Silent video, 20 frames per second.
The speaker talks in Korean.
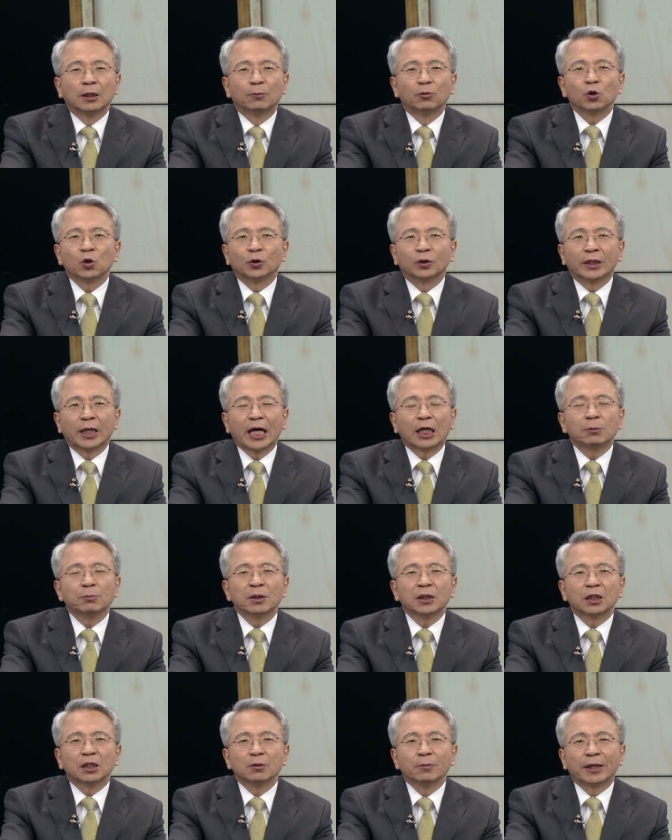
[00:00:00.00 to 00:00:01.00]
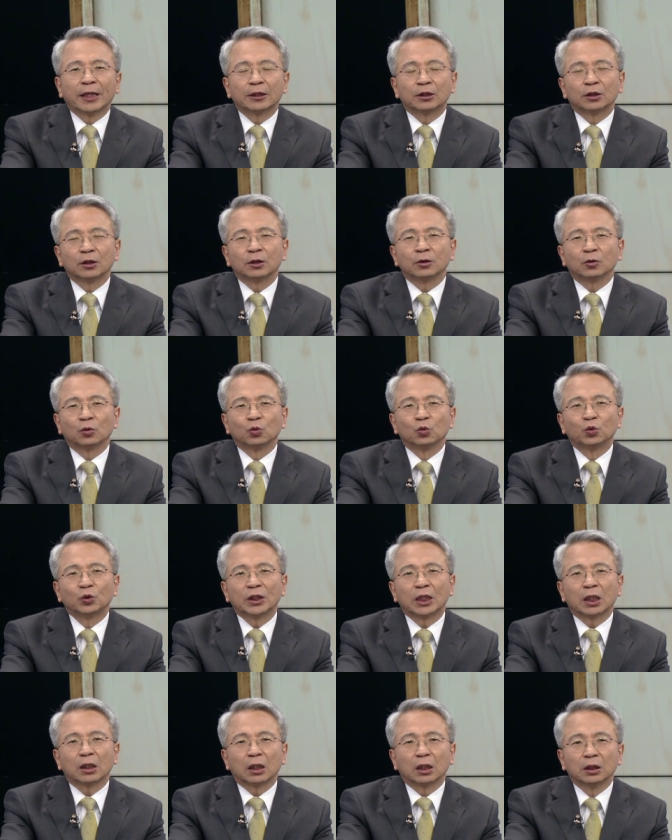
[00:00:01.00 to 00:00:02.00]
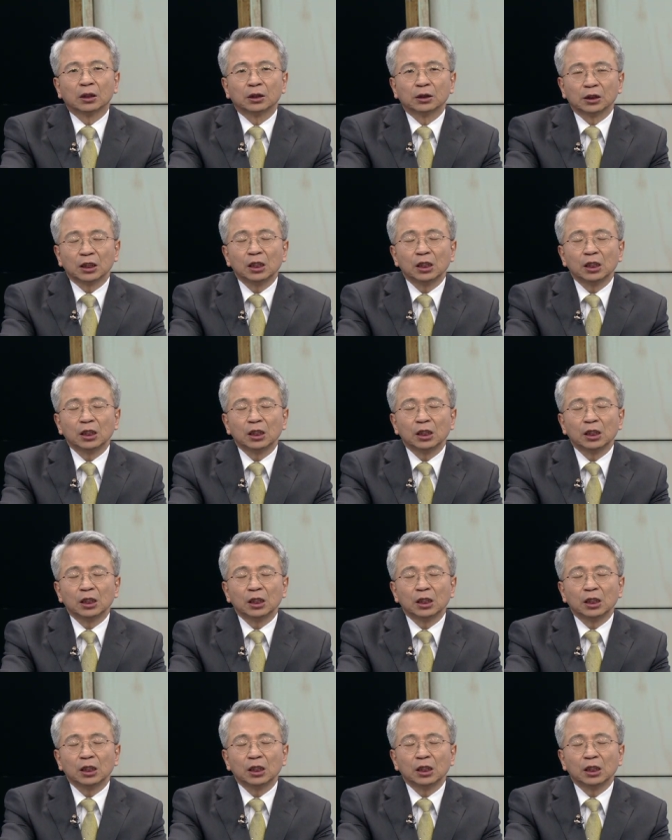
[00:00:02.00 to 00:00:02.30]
물론 액면 금액에서는 우리가